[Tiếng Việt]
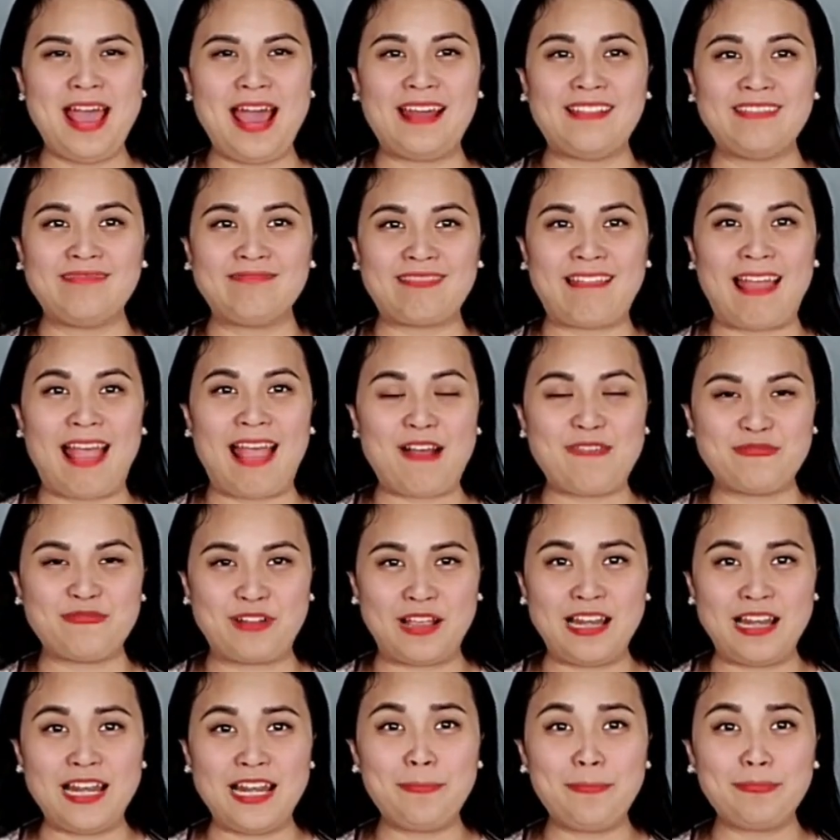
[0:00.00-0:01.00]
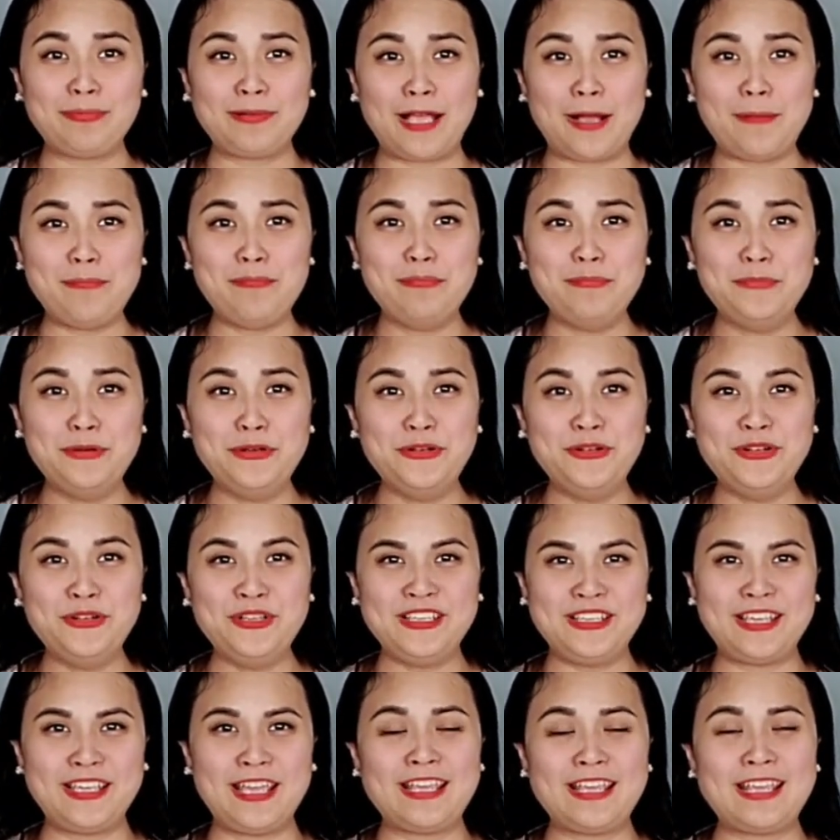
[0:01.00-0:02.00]
anh ta phải lắp cả
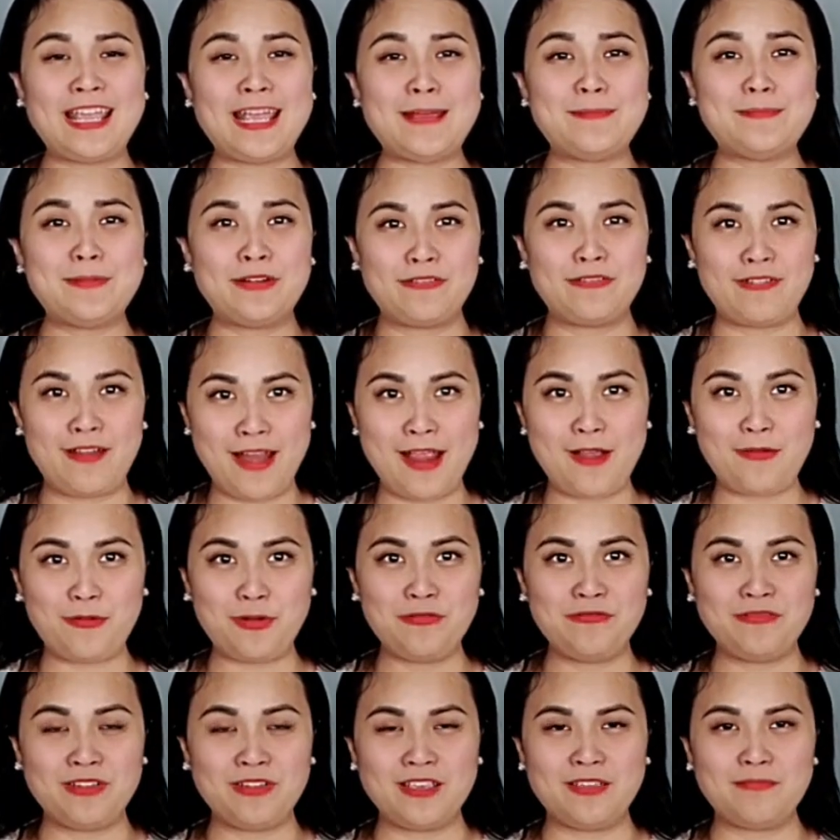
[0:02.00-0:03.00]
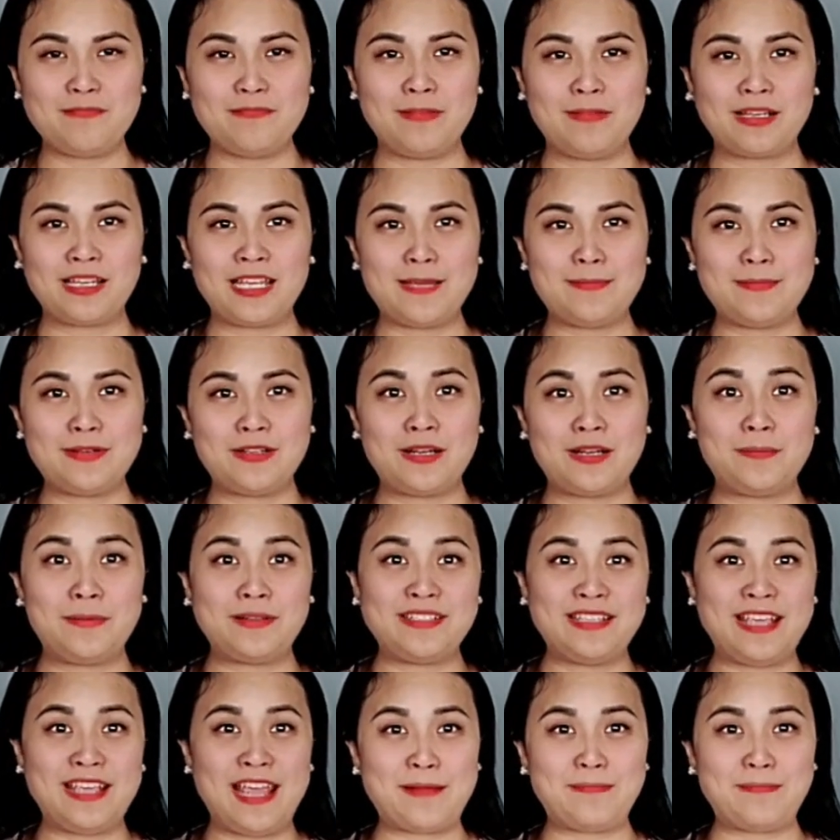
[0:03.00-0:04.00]
10 cái camera quý vị, mà camera
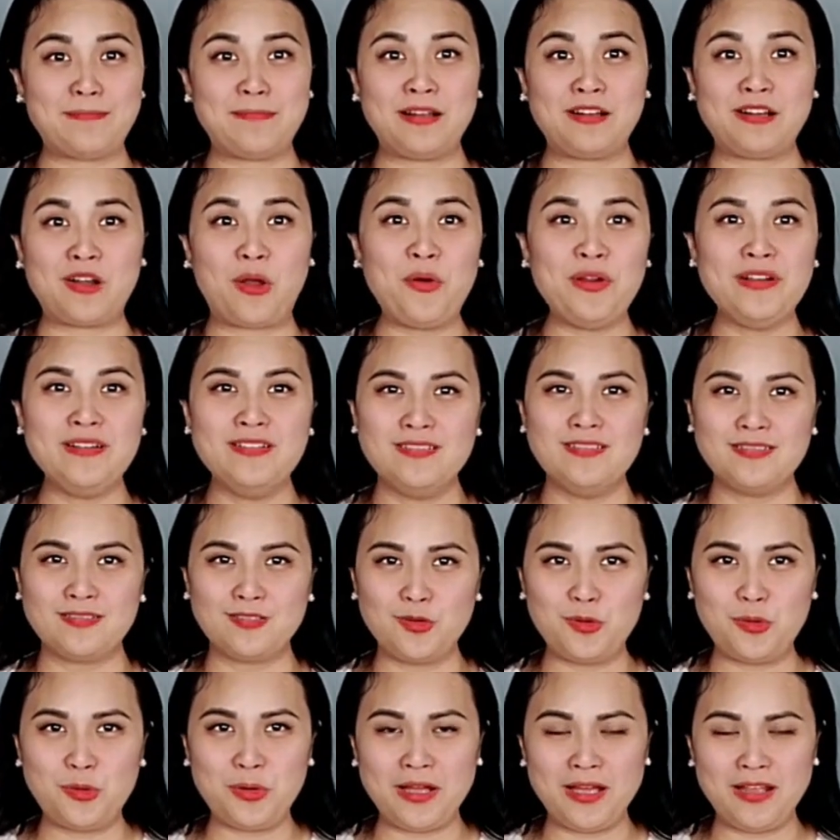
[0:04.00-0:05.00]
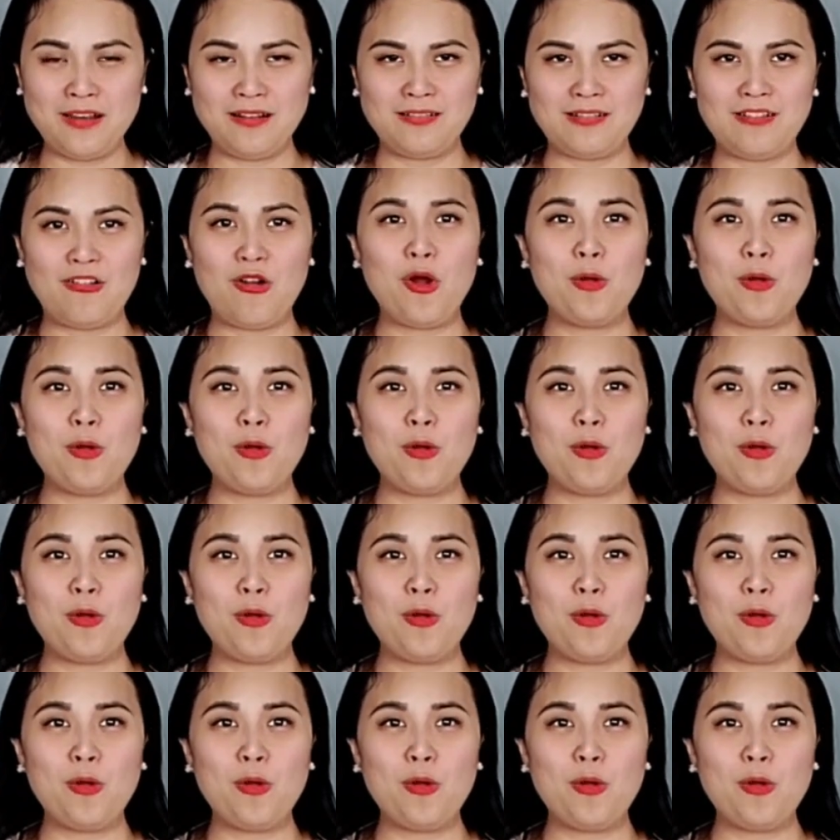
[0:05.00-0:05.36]
mà dạng mà nói được luôn á,